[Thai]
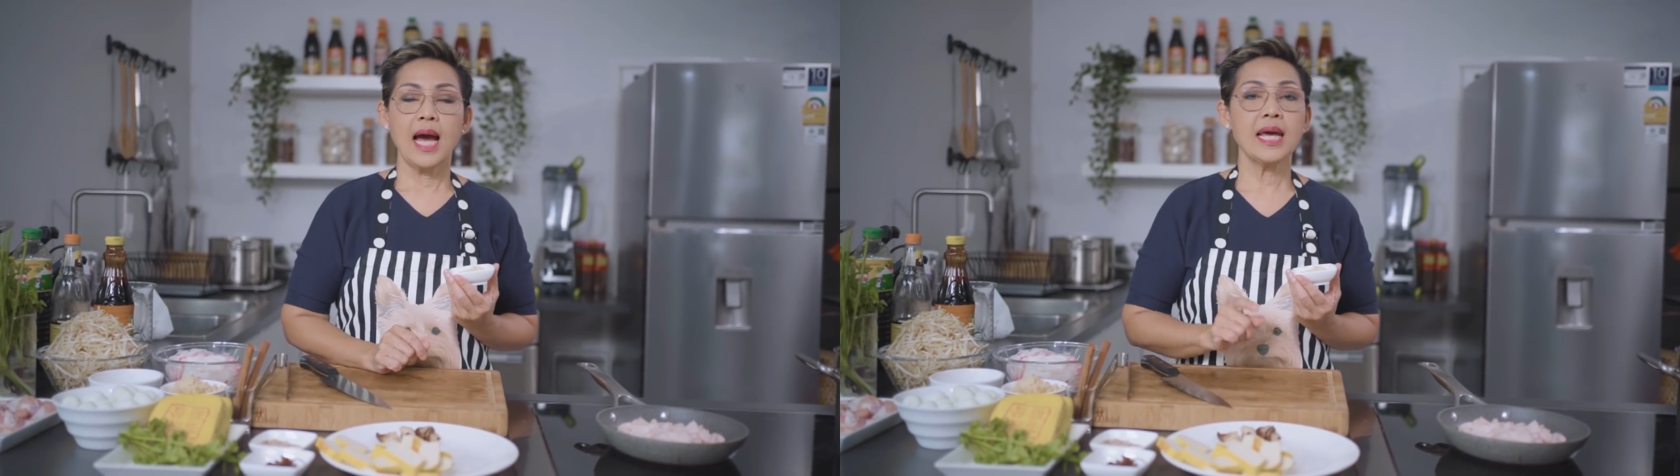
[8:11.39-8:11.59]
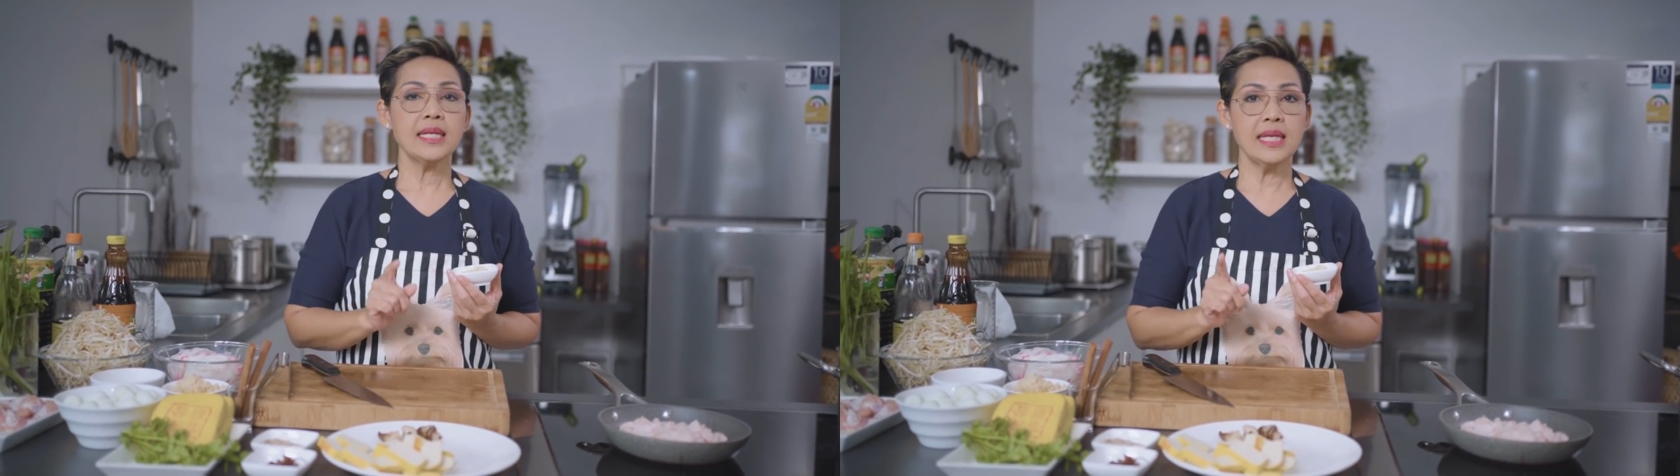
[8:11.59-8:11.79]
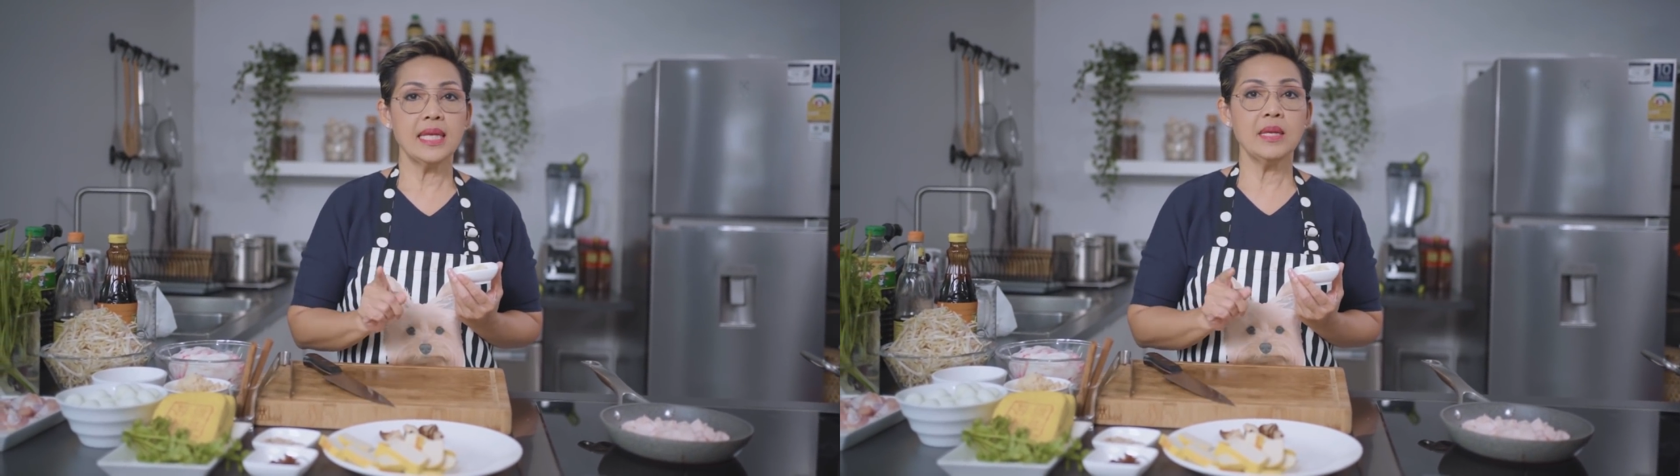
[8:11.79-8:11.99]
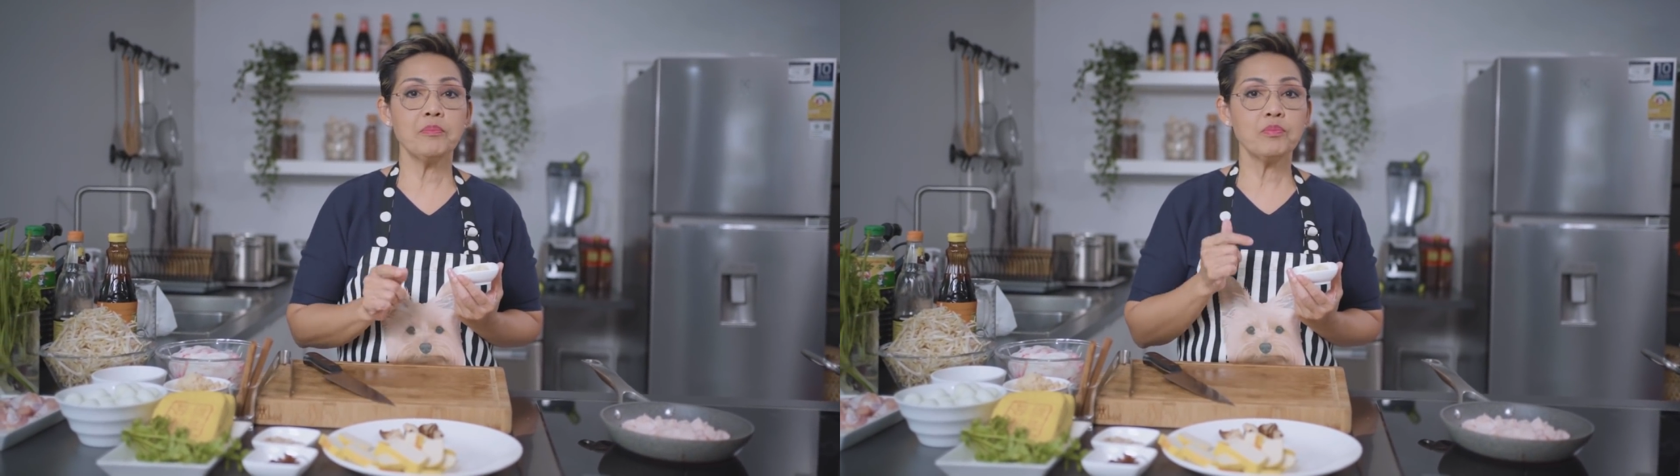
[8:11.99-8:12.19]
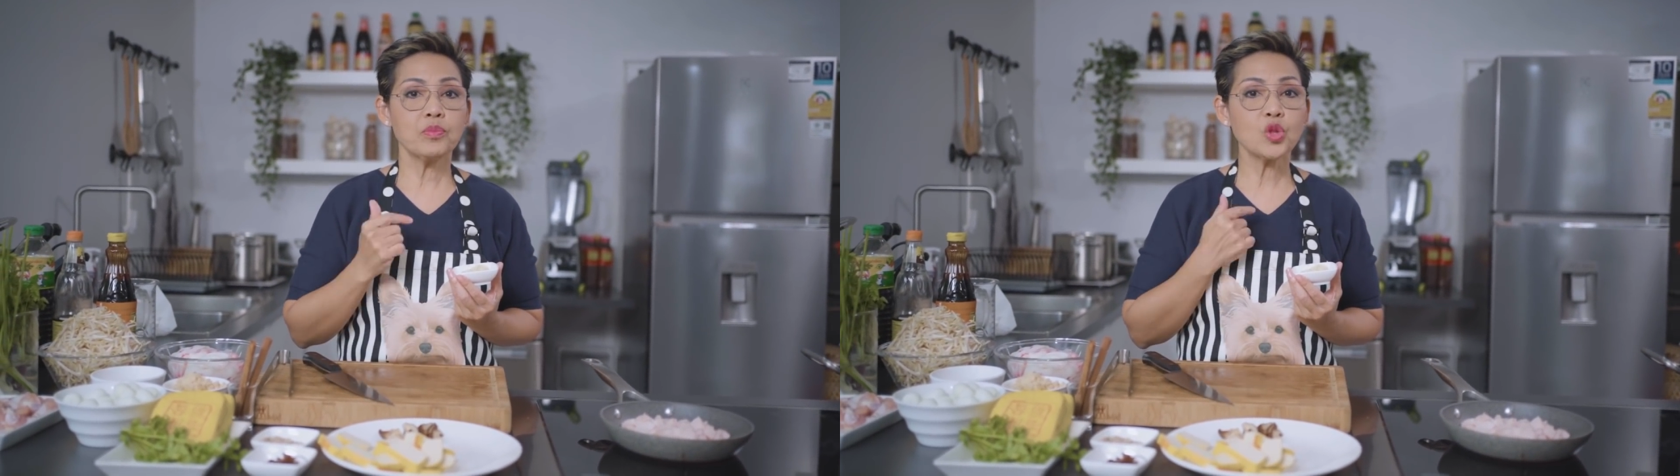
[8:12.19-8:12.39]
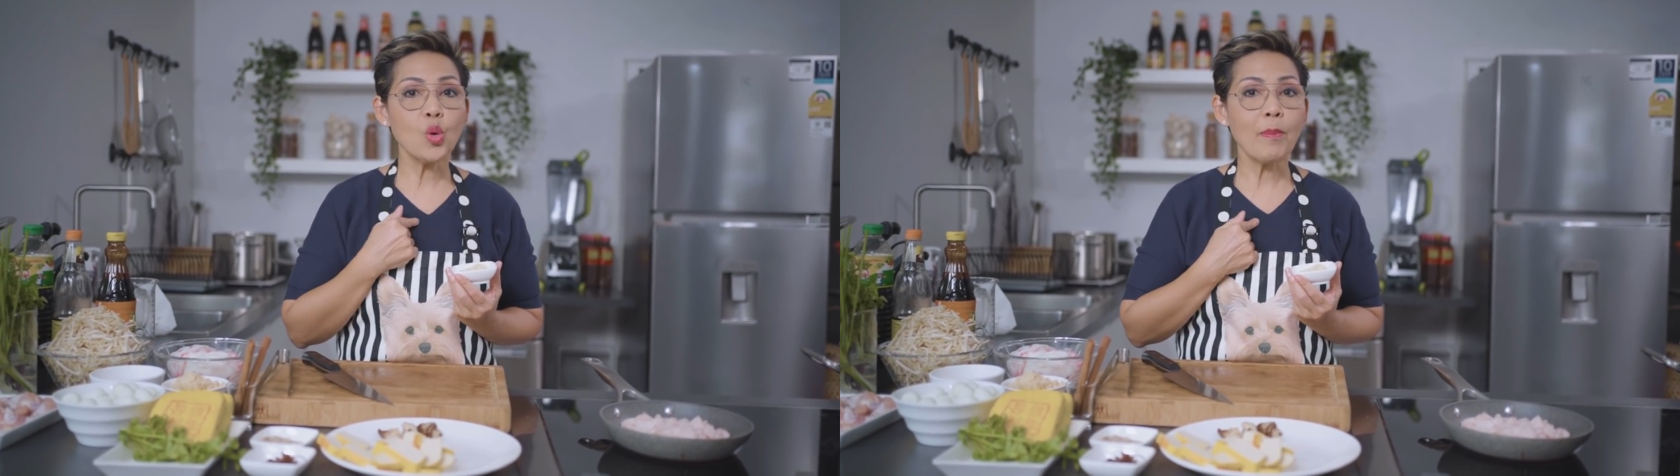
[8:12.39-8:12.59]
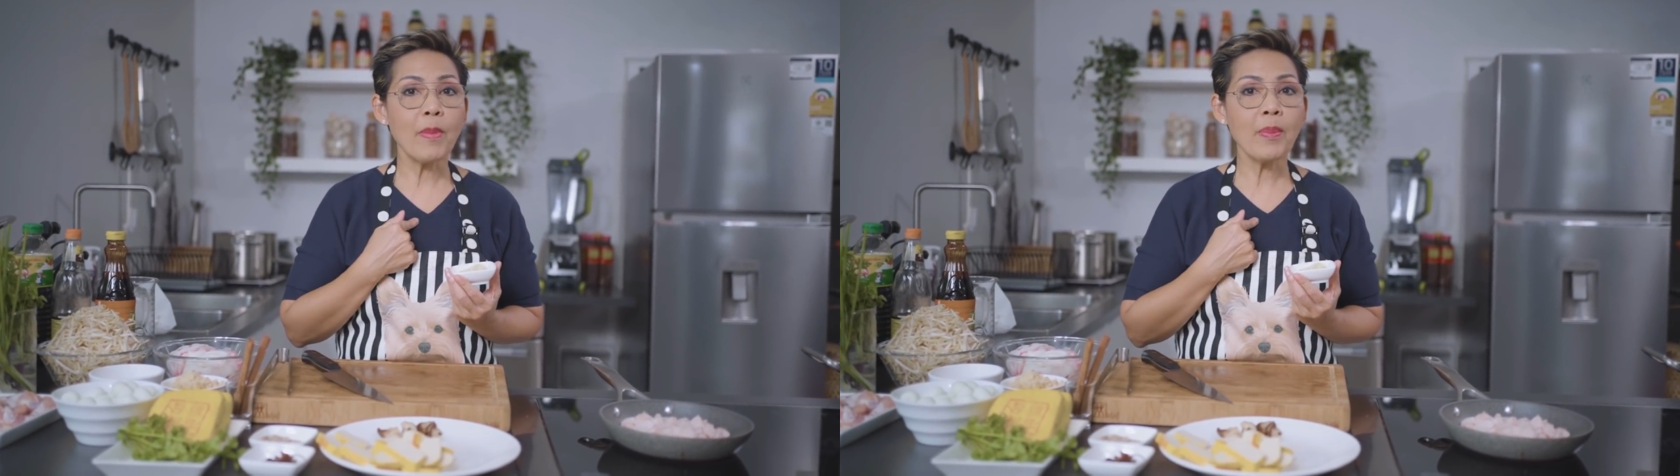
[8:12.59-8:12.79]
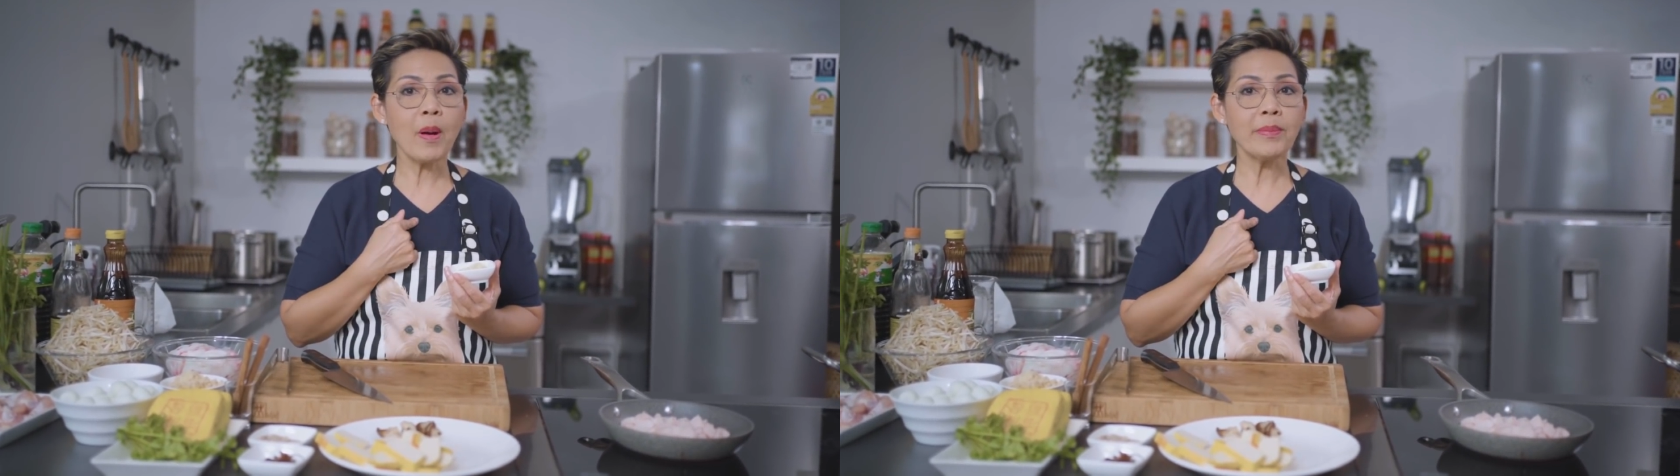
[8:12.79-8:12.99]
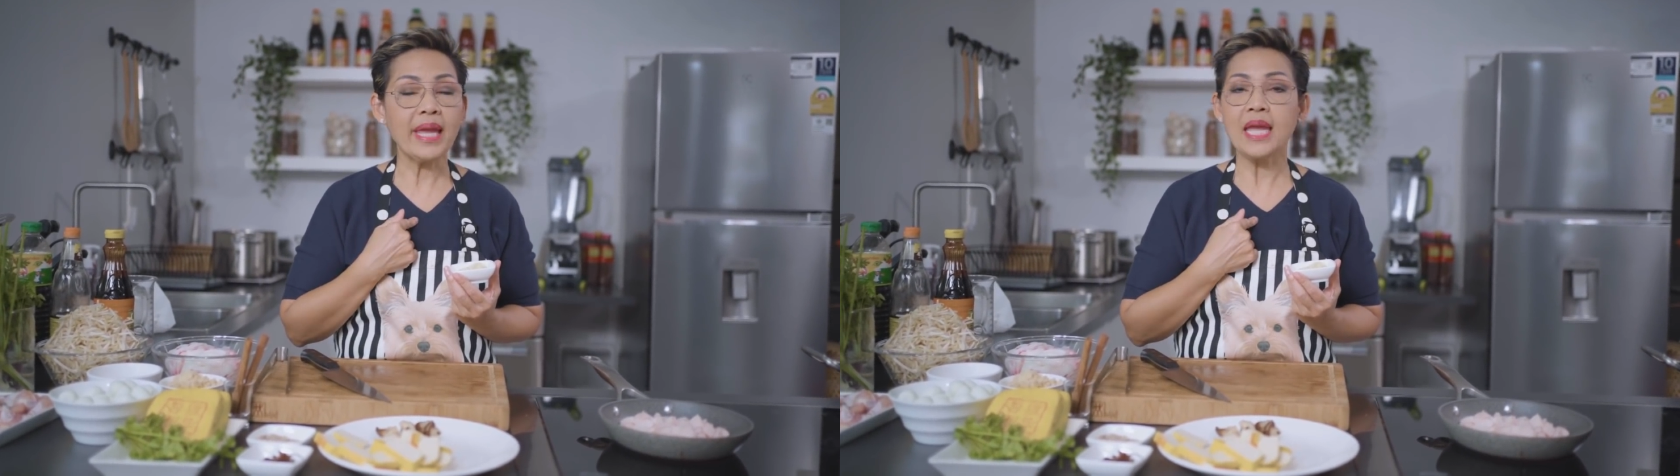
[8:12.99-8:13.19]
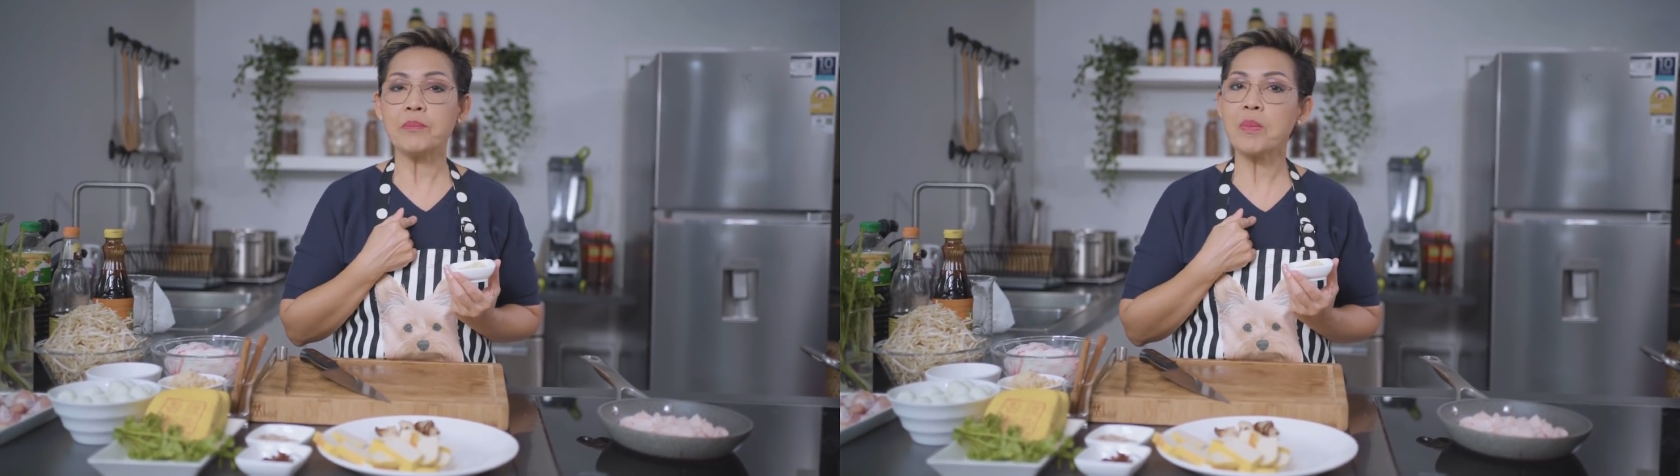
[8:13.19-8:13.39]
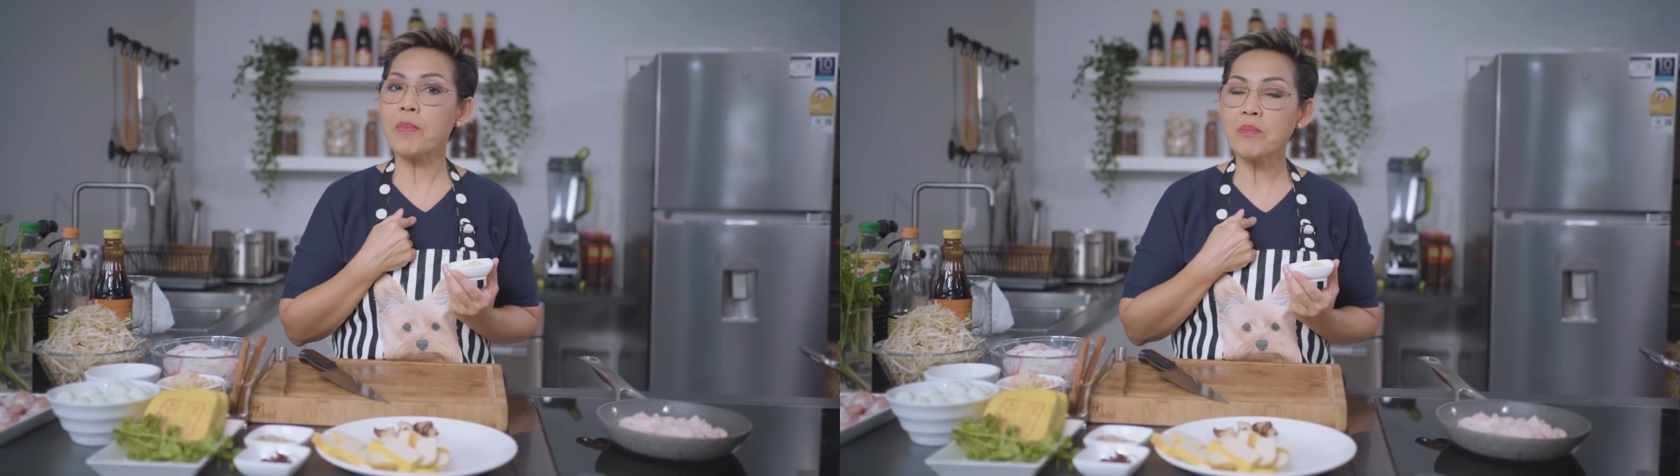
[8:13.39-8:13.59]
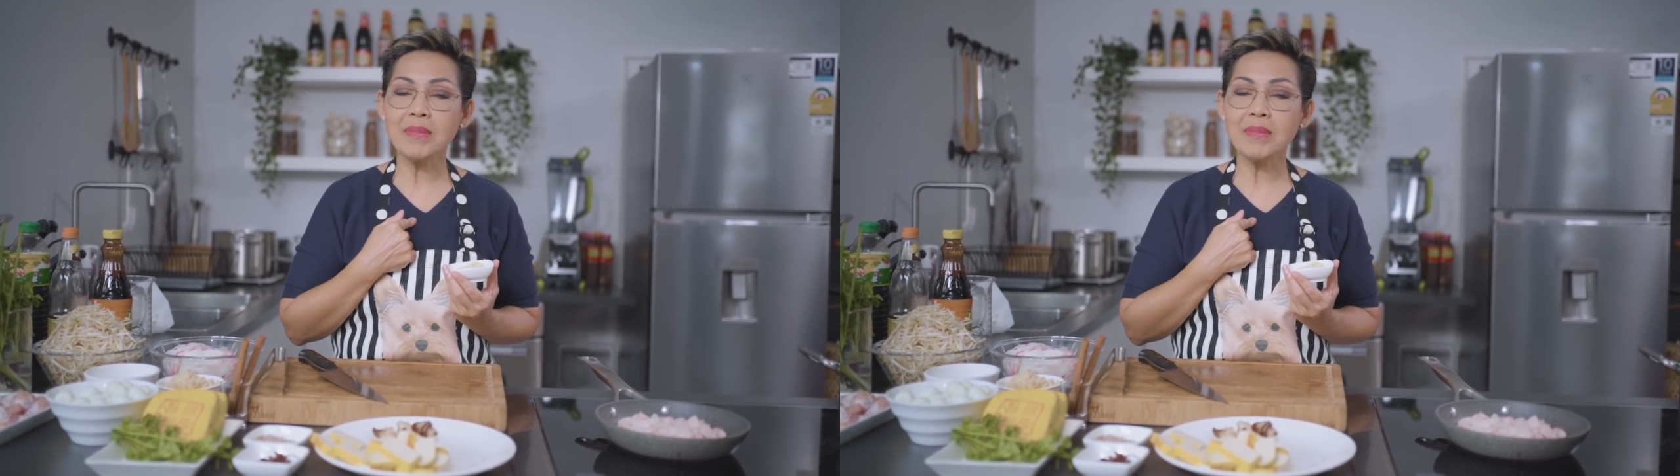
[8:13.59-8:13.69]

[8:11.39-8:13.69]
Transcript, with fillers: อันนี้ตัวป้าป้อมเองป้าป้อม